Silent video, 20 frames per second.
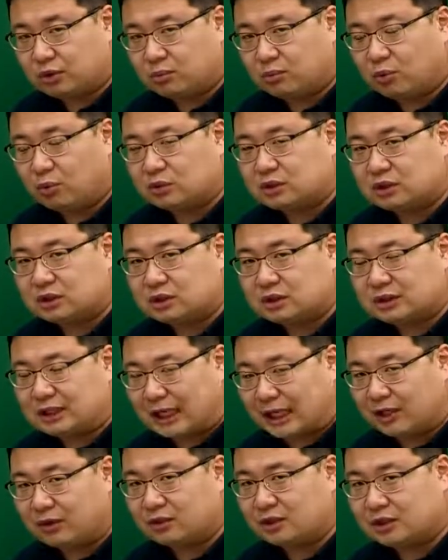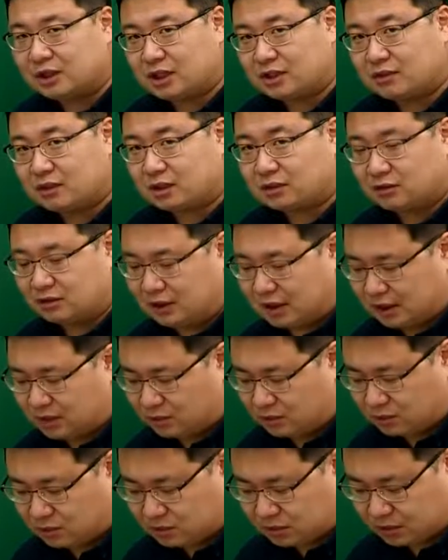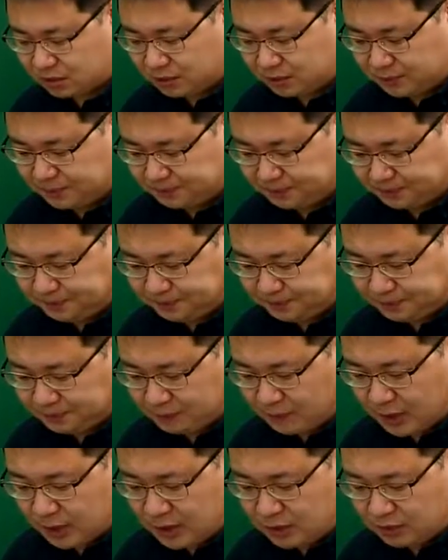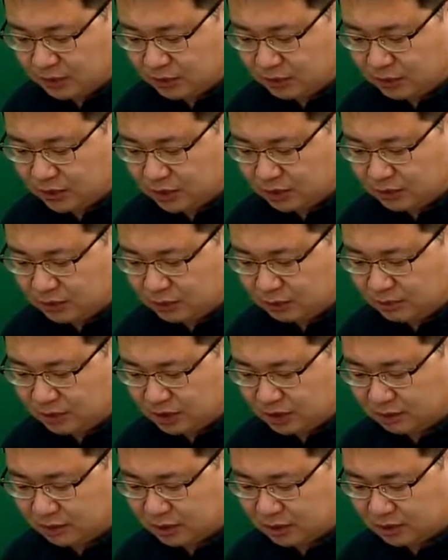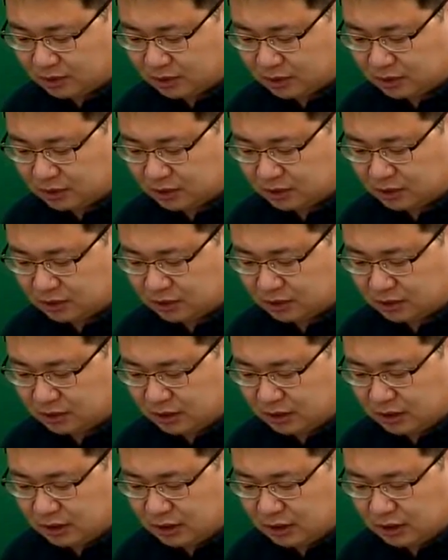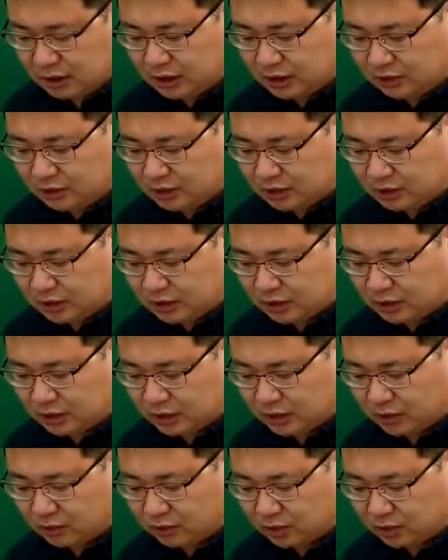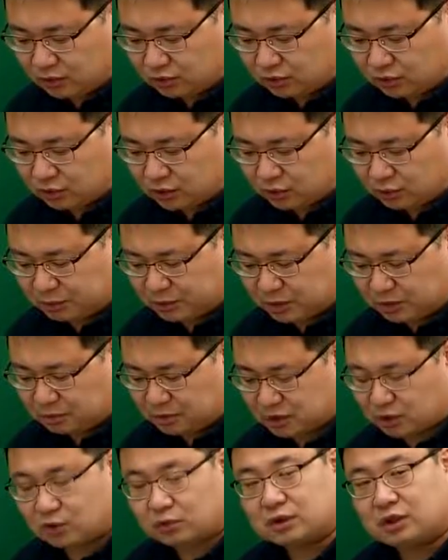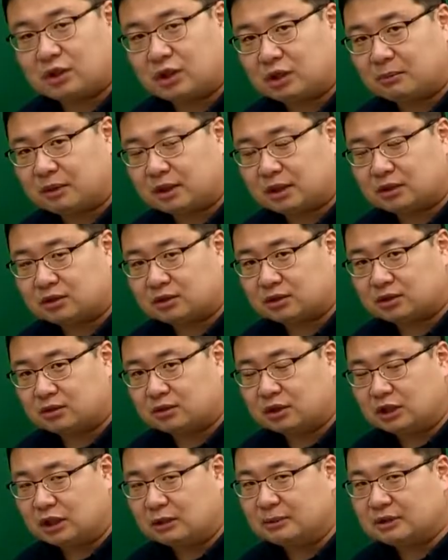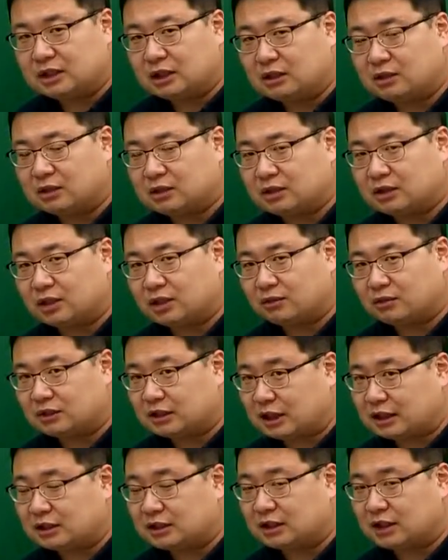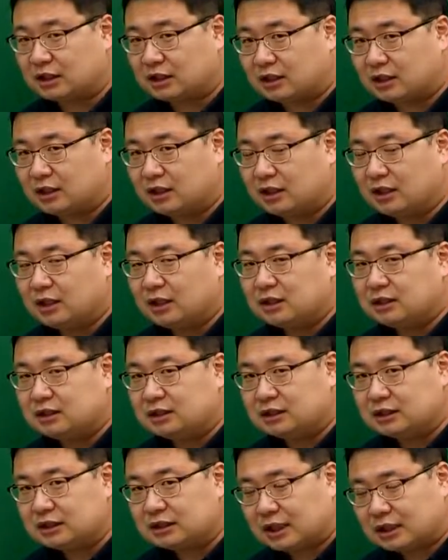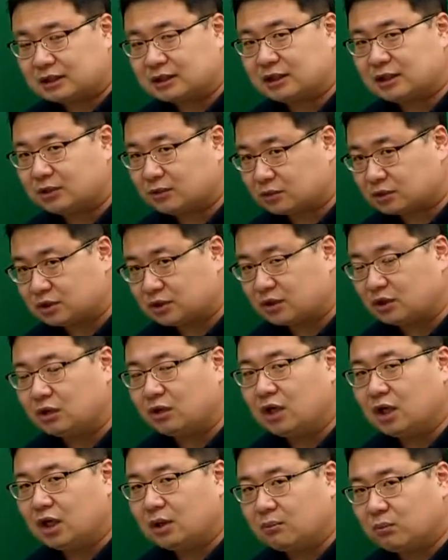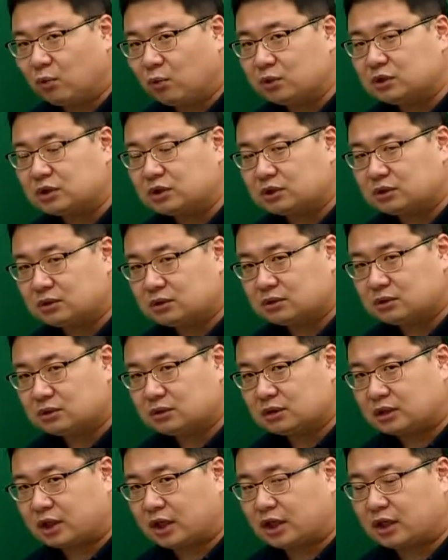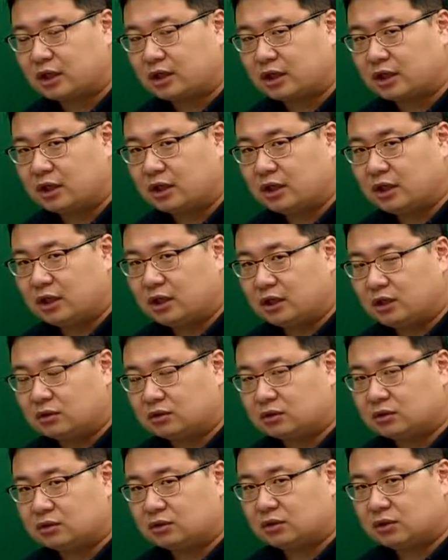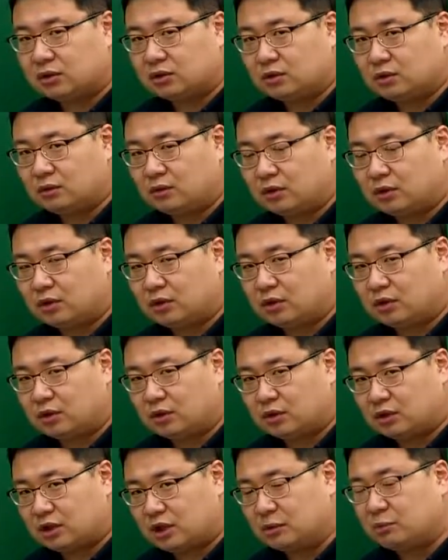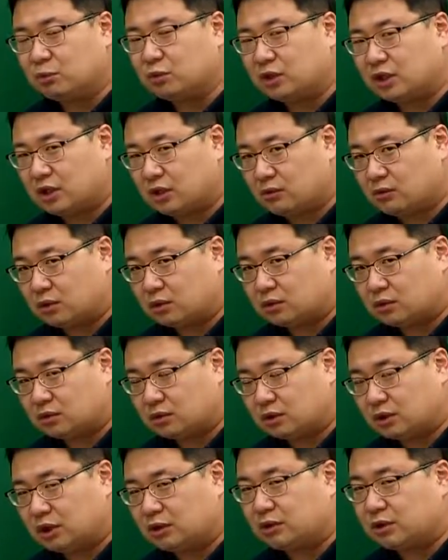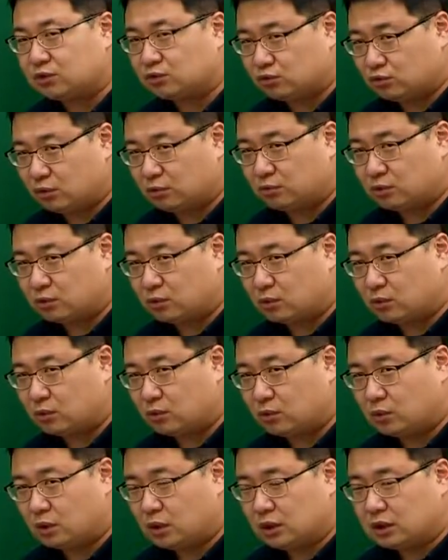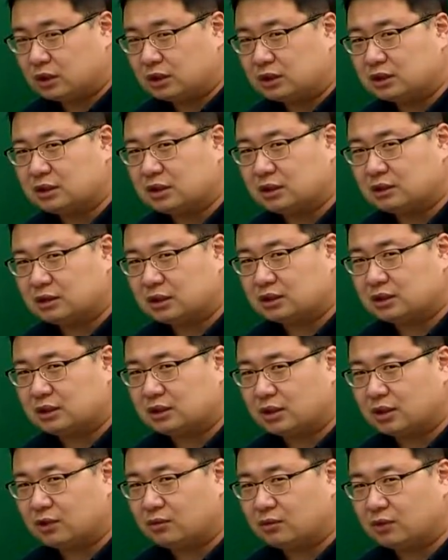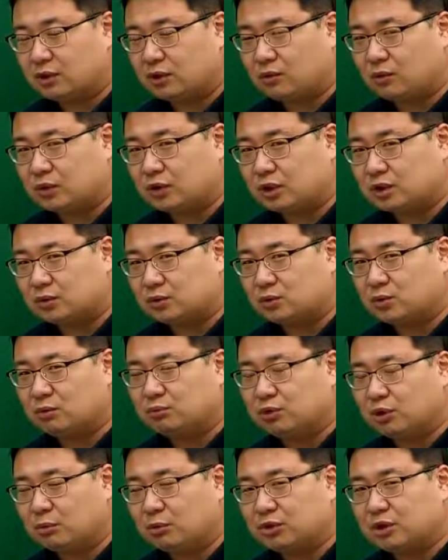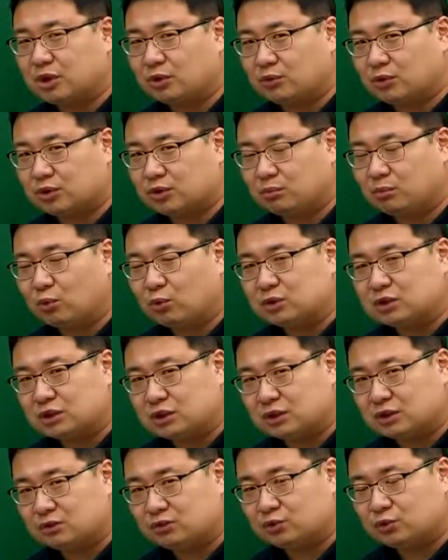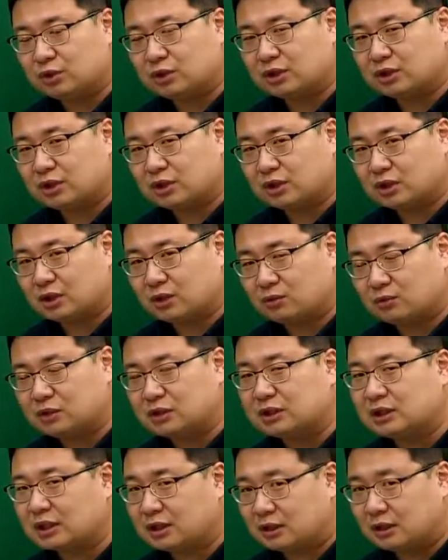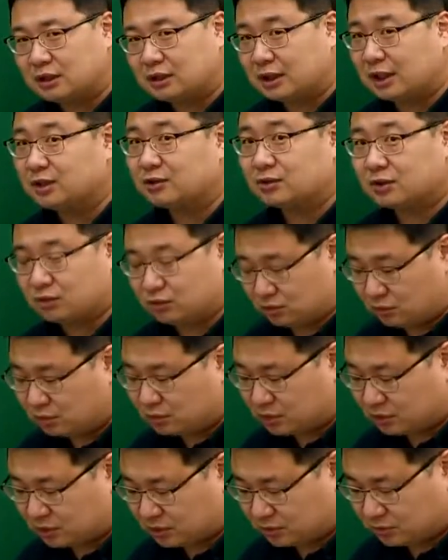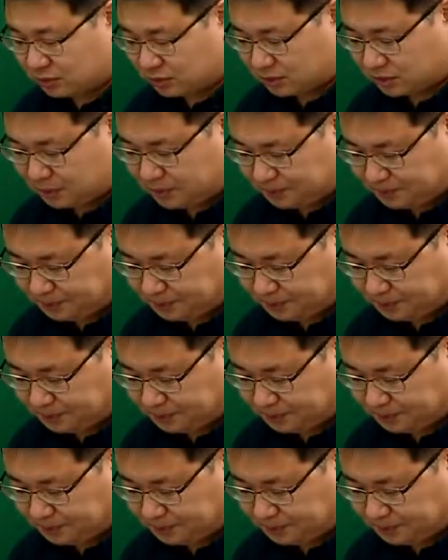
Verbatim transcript: 보증을 당연히 체결하는 건 아니고, 그렇죠? 표현 대리가 성립하기 위해서는 행위에 관한 대리의 권한을 주었다고 믿어서는 정당화할 만한, 그렇죠? 일상가사 대리권 자체가 그 자체로서 보증 계약의 어떤 기본 대리권이 될 수도 없는 거고, 일상가사 대리권의 권한을 조금 넘었다고 해서 보증이 유효하게 된다라고 그냥 단정할 수도 없는 거죠. 그죠?